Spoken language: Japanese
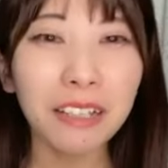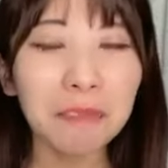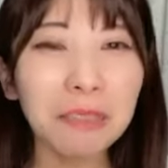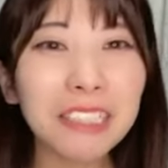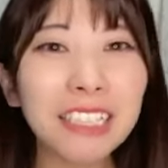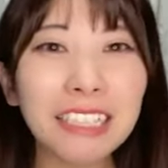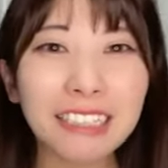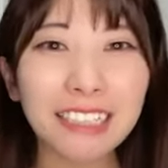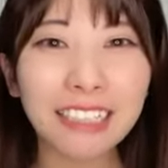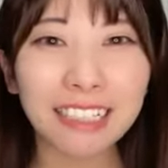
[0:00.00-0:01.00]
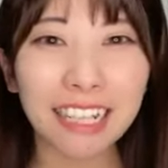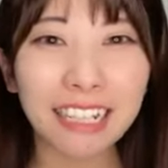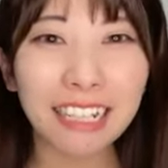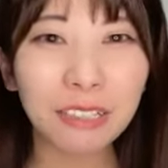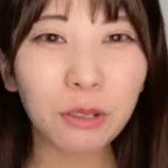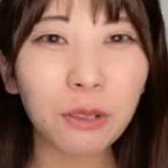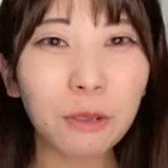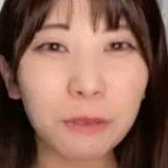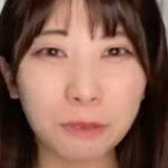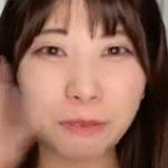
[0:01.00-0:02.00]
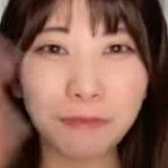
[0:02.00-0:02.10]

水木さん、チャリできた。ありがとう。